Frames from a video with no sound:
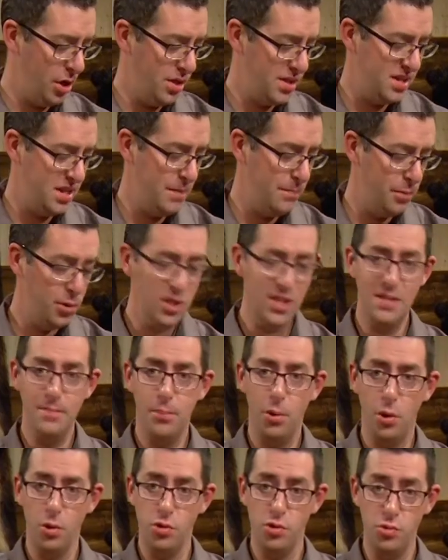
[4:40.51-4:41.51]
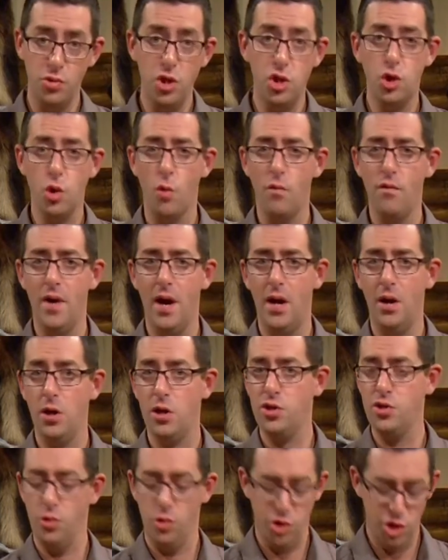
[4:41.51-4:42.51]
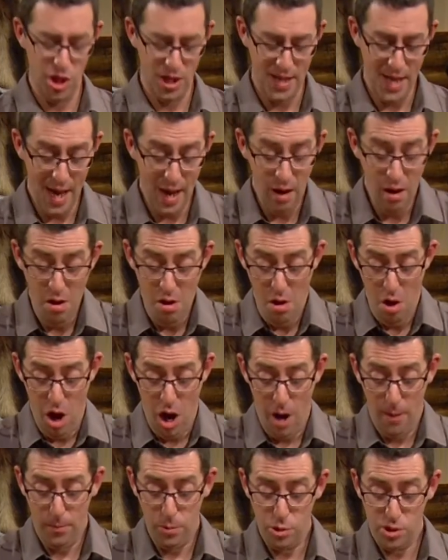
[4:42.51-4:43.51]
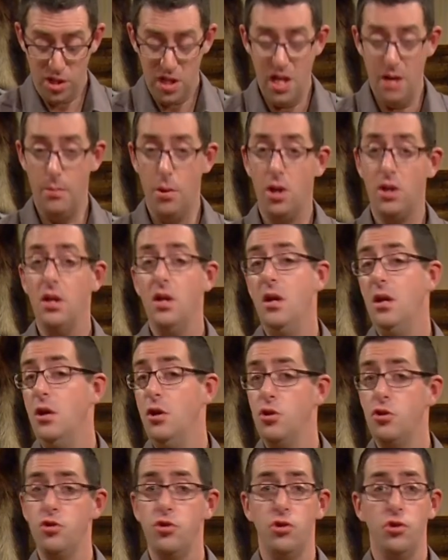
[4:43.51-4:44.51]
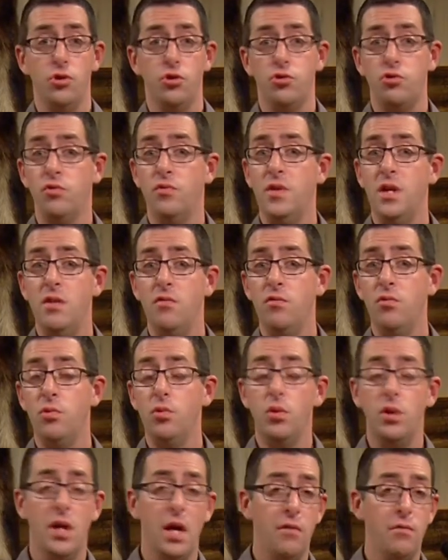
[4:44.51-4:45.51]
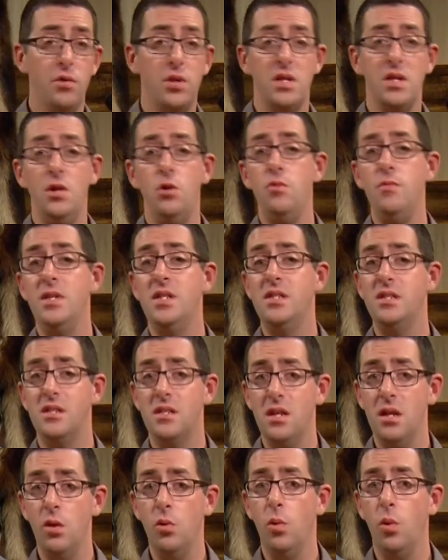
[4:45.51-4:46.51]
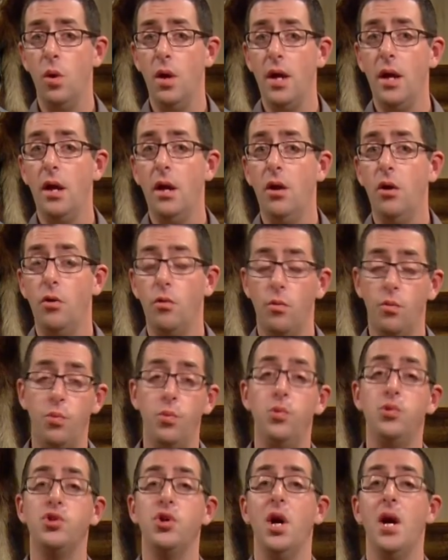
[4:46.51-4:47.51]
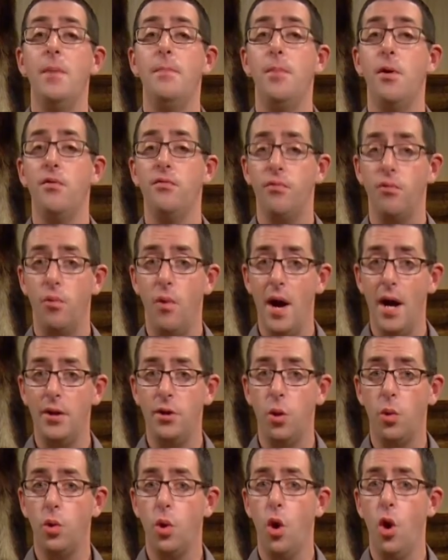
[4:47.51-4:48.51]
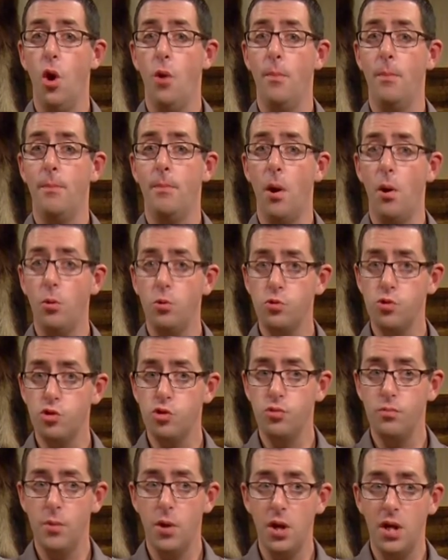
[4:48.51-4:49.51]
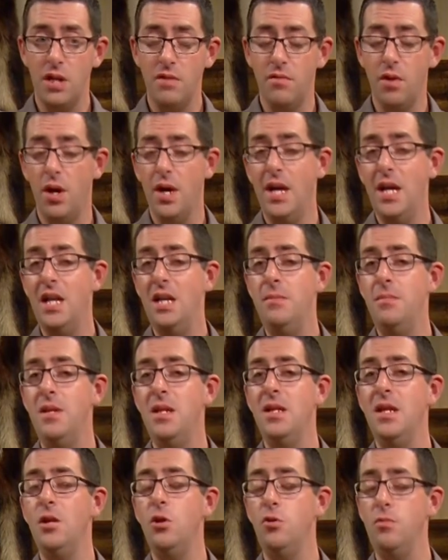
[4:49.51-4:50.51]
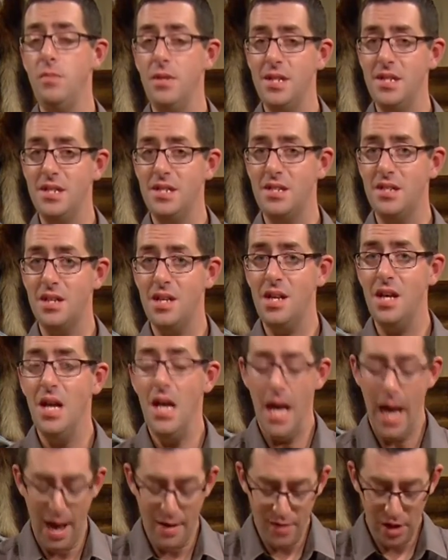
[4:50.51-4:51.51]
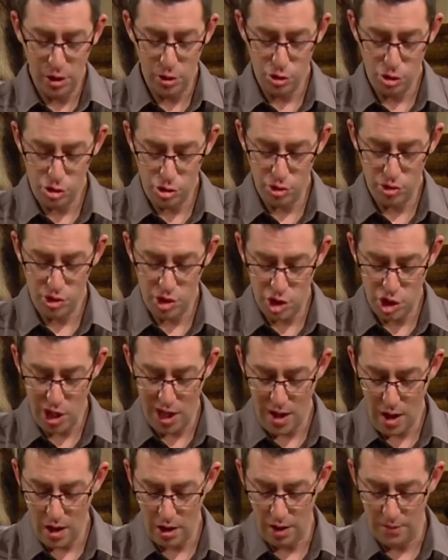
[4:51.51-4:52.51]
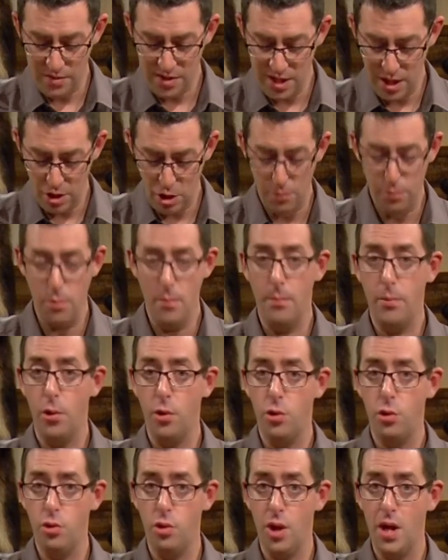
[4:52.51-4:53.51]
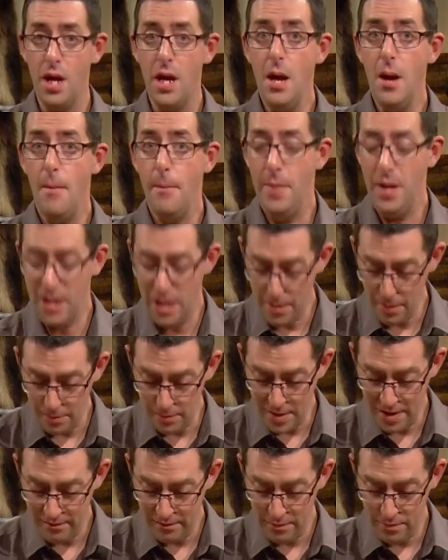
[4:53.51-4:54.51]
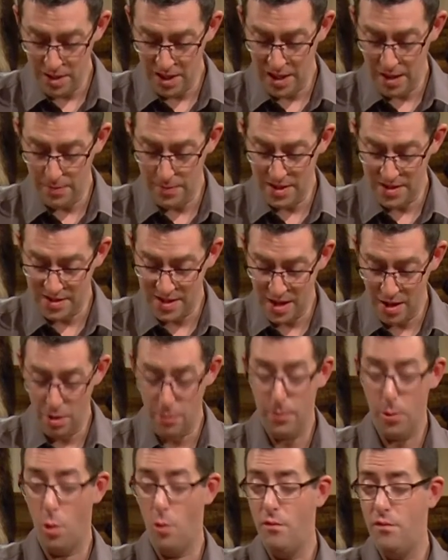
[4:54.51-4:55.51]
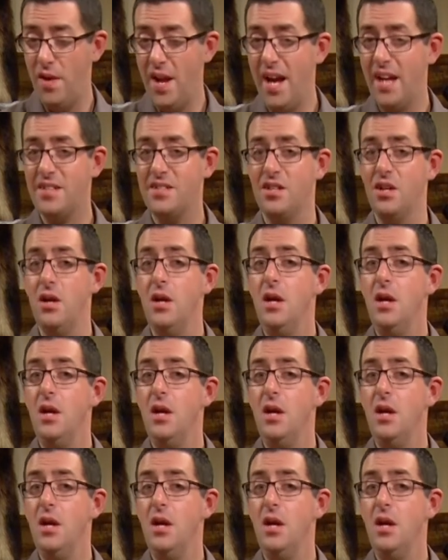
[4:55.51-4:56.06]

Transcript: euh, ces petits produits chauffants-là qui sont géniaux. En plus, les bottes. Souvenez-vous, quand vous tenez l'humidité loin, vous n'aurez pas froid. Donc, un bon sous-bas qui va éliminer l'humidité avec une source de chaleur comme celle que peut me procurer Pro Proflex.